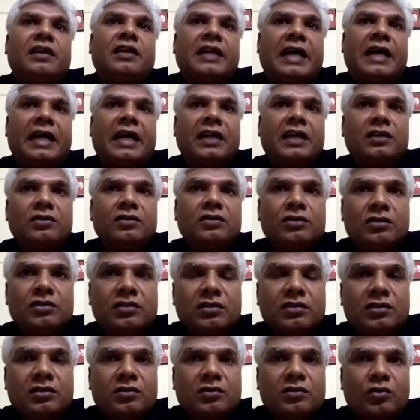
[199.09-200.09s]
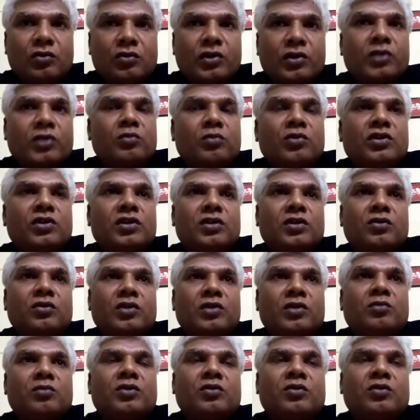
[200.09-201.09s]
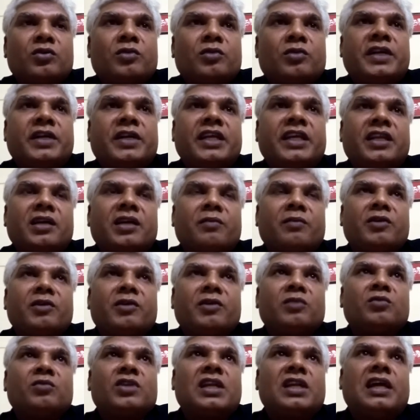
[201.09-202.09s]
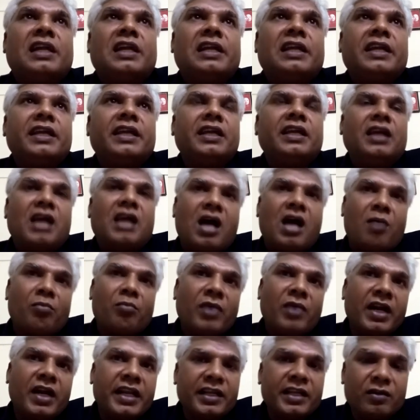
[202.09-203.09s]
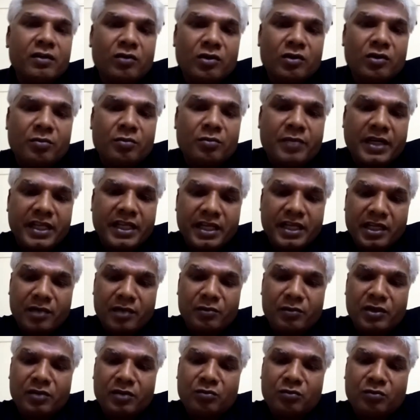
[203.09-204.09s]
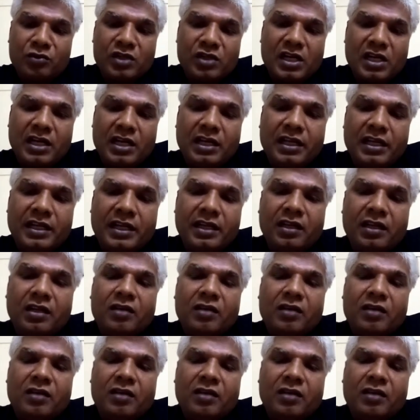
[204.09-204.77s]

நானும் ஒரு ஒரு ஒரு பனியன் கம்பெனி முதலாளி அம்பானியும் ஒரு பனியன் கம்பெனி முதலாளி